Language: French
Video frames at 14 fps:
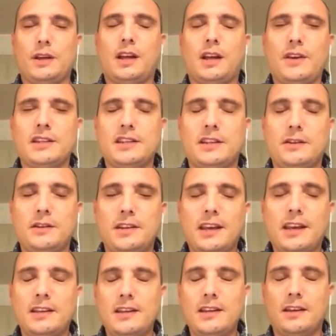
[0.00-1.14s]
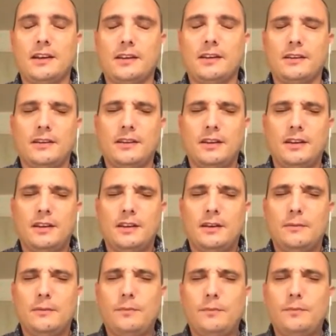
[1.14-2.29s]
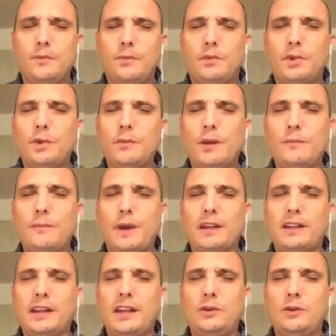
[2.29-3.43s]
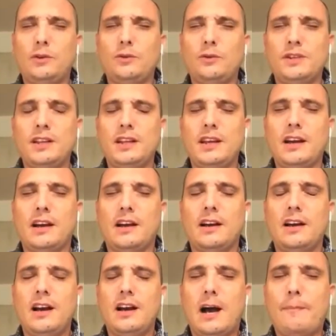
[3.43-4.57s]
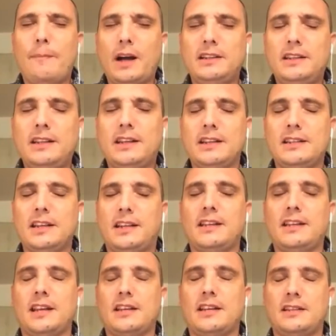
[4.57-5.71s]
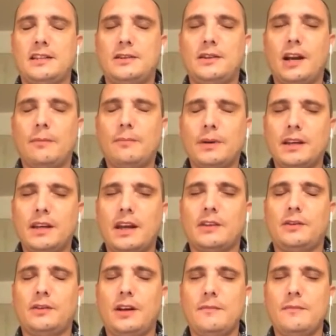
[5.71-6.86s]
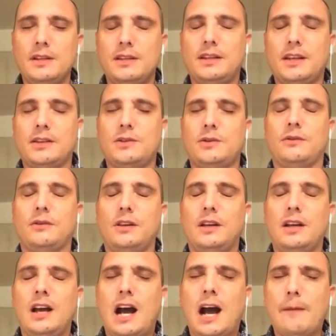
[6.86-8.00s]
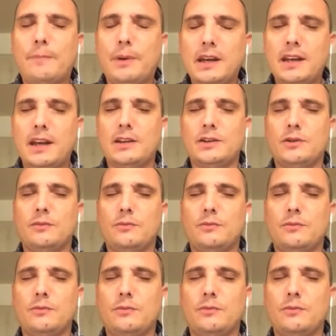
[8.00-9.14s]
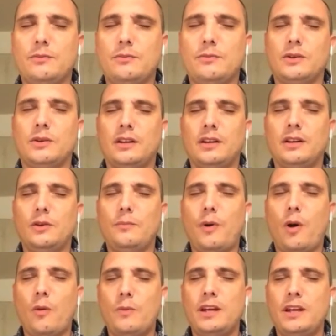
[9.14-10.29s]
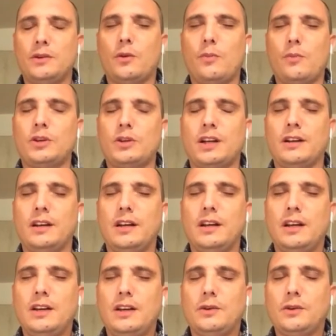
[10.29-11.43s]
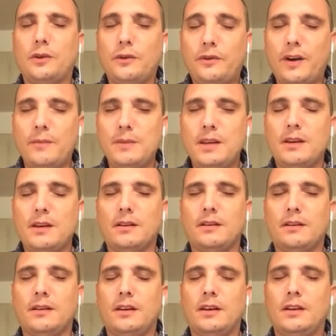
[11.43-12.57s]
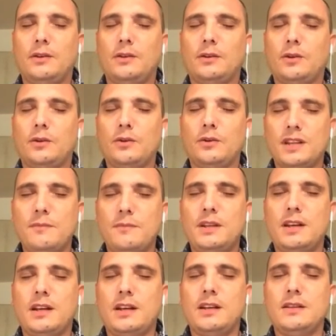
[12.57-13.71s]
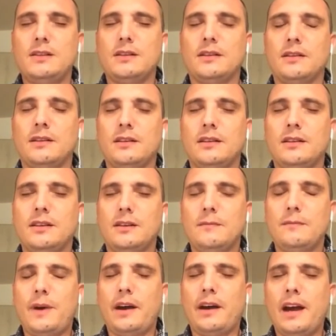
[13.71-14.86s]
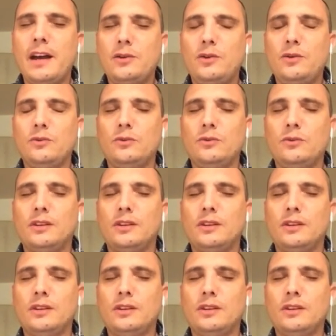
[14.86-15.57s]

à travers cette technique, je te demande, Père éternel, de nous aider à, pratiquer cet exercice de la prière, de la méditation, à prier les uns pour les autres, à ne pas oublier notre proche, notre famille, notre, nos amis d'église. Père, aide-nous,